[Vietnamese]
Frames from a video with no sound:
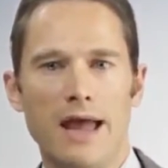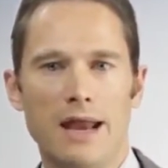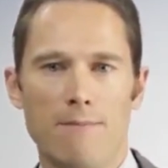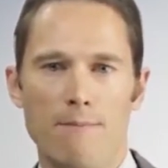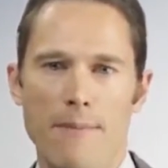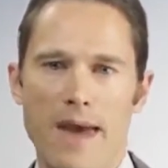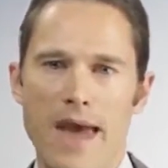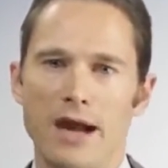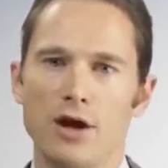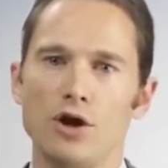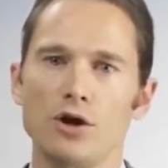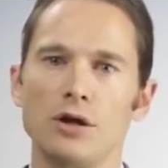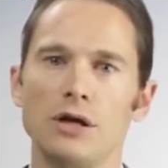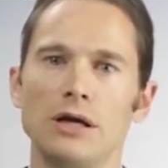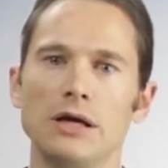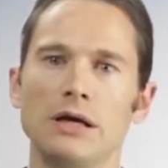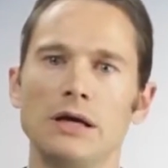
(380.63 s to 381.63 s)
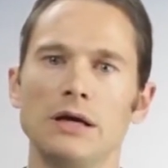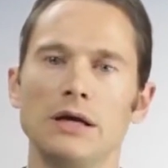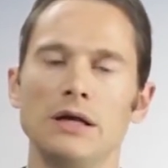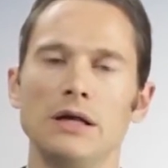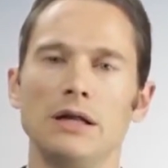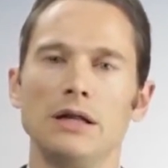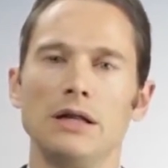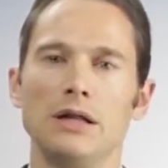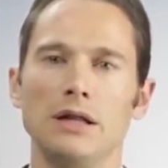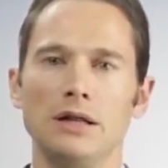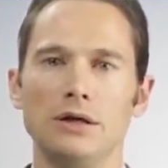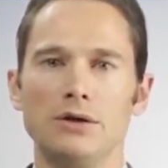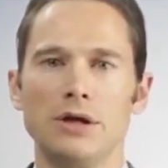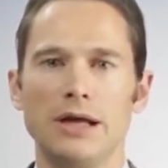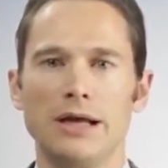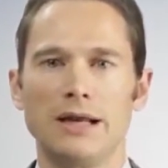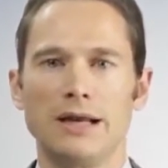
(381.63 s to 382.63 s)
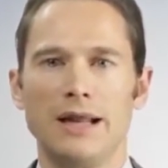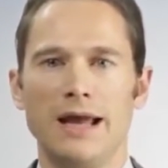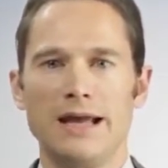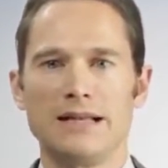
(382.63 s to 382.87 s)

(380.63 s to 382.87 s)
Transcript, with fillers: lutein và zeaxanthin